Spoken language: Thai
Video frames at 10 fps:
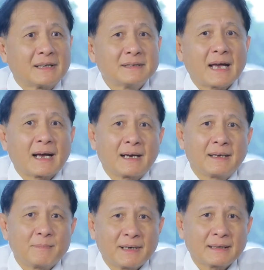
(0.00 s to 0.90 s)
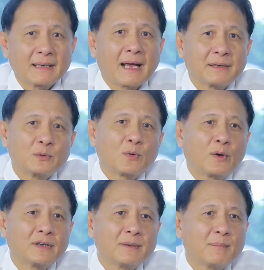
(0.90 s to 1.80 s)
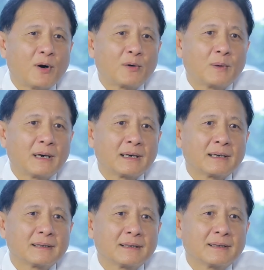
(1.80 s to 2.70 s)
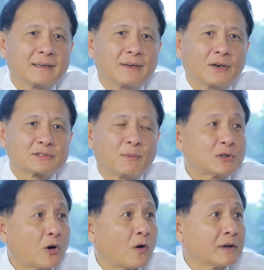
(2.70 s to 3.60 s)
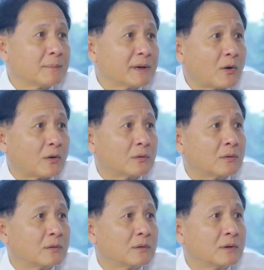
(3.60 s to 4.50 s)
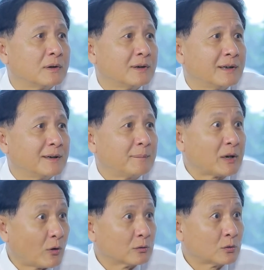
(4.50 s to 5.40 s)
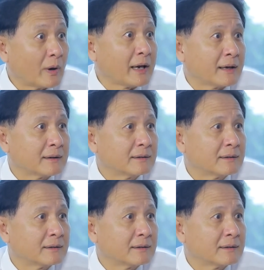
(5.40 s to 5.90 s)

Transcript: ท่านอยากให้พนักงานทุกคนมองว่าอสมทเนี่ยเป็นของเป็นของตัวเอง